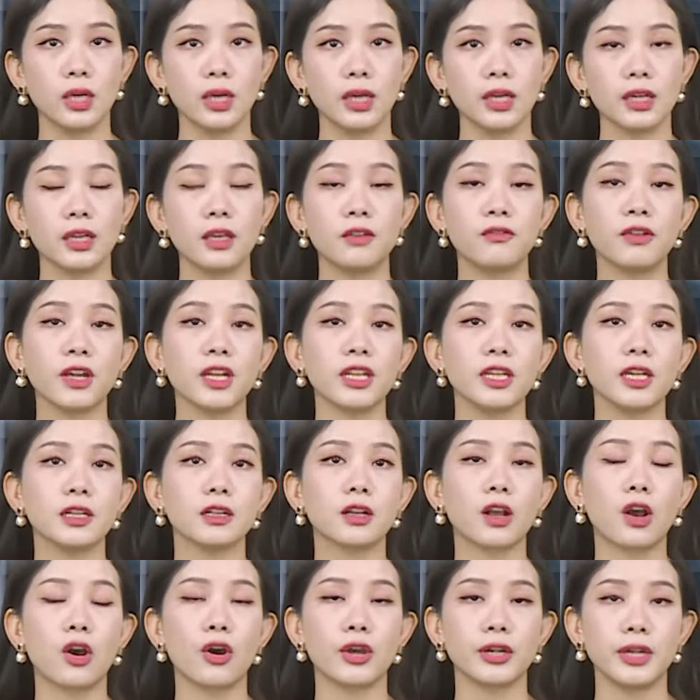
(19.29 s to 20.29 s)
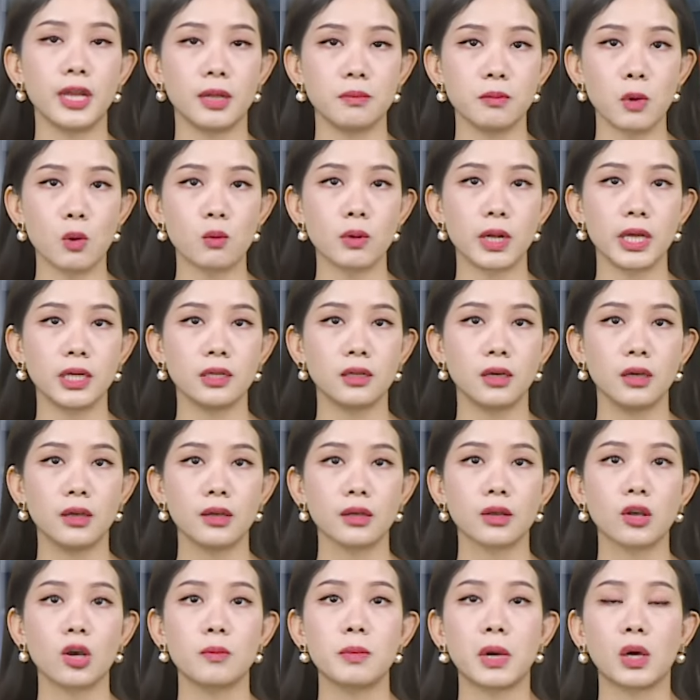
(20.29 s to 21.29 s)
khi phát hiện khói đen bốc lên,
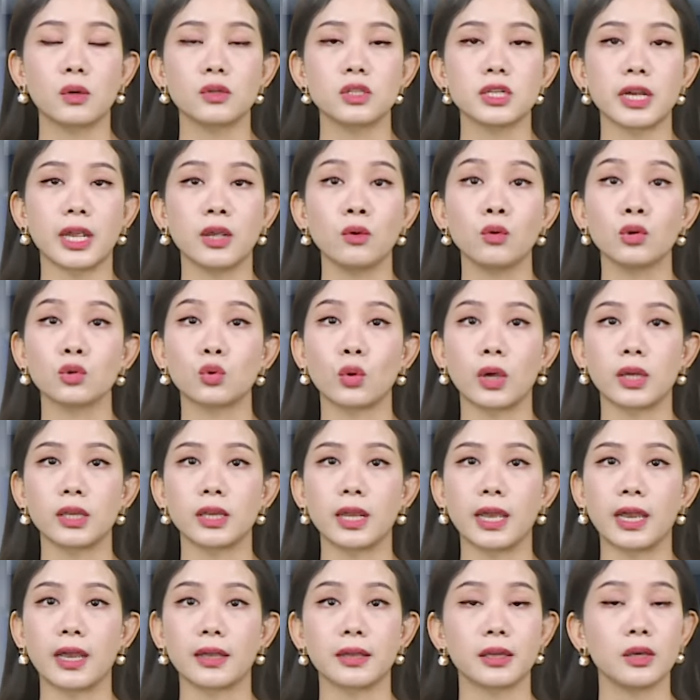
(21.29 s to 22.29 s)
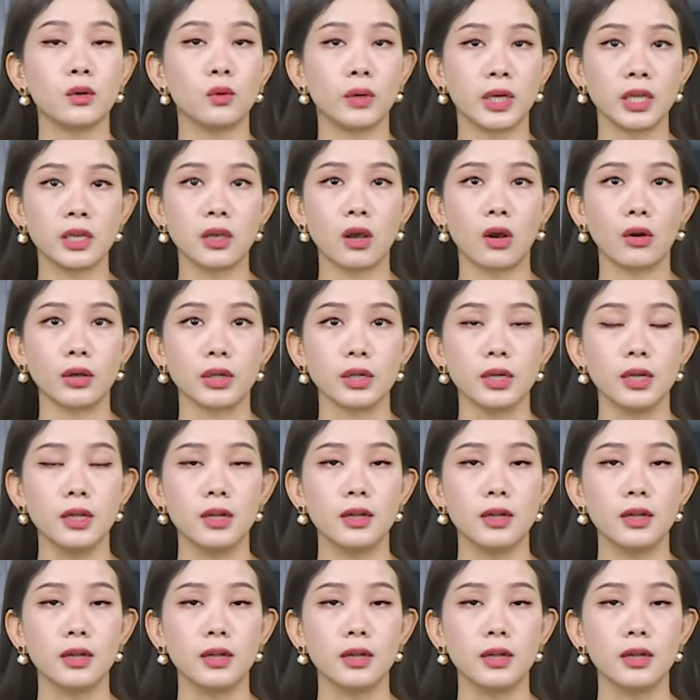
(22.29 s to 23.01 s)
có báo cháy của tòa nhà kêu inh ỏi,